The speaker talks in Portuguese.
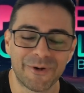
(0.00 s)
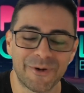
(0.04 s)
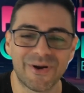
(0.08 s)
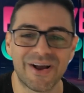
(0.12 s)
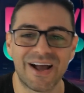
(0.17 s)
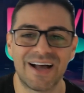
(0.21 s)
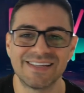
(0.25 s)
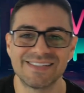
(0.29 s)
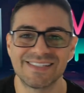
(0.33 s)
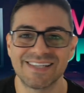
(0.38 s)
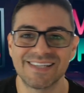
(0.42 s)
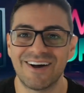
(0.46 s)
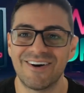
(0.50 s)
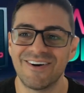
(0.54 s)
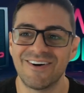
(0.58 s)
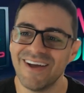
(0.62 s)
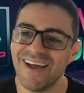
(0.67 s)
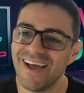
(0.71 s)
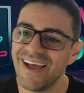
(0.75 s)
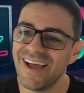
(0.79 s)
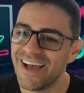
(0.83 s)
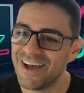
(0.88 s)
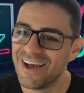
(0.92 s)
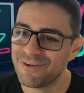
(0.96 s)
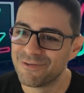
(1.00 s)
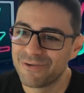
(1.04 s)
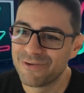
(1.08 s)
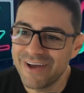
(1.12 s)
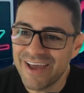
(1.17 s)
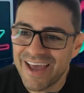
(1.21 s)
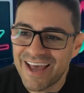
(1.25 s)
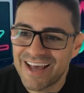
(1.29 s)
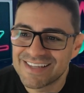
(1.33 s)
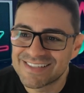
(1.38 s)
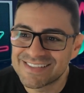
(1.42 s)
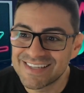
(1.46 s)
pro casal. Foi
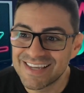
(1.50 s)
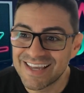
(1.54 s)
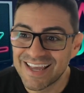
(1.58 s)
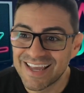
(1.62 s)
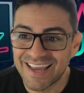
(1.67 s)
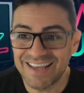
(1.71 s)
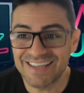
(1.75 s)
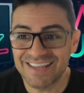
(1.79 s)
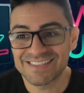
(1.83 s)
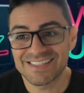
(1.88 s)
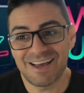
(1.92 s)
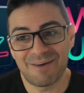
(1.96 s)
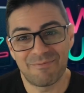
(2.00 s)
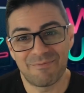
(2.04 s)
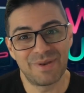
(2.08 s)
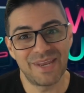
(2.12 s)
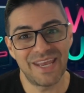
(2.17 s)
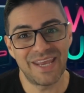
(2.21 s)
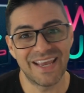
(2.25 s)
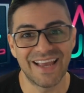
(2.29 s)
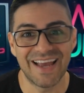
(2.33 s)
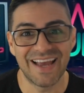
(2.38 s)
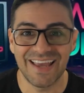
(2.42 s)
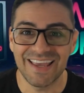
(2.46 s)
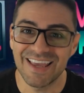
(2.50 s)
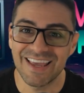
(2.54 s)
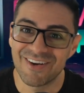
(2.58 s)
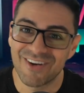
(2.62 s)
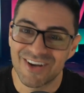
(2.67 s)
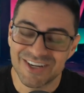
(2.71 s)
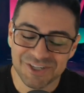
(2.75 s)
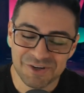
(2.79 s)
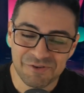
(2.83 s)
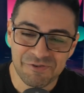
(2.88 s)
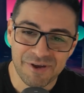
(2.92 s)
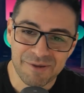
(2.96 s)
essa, essa briga aí, eu
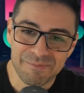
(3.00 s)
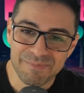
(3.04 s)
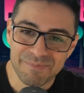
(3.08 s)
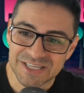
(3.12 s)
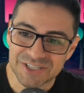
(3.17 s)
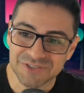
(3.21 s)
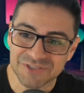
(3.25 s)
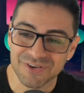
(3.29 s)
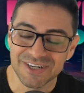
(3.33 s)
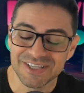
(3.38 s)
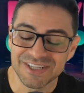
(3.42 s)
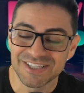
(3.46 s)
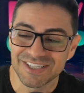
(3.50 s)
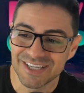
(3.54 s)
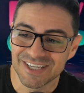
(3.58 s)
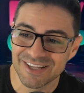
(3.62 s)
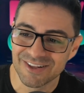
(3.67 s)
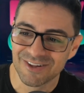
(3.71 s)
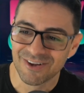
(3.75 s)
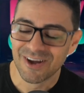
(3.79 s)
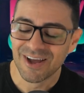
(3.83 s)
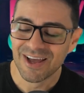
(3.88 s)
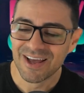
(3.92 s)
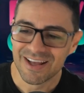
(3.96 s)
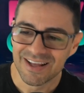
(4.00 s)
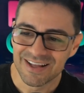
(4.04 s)
acho que foi bem divertido.